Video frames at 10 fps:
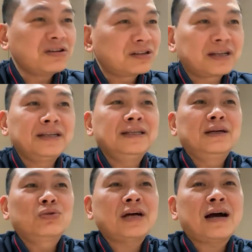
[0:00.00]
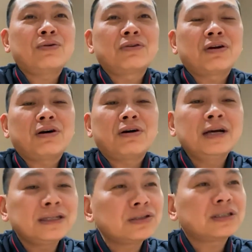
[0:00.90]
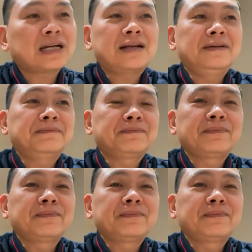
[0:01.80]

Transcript: cực kỳ hiếu thảo, nó lo hết cho gia đình.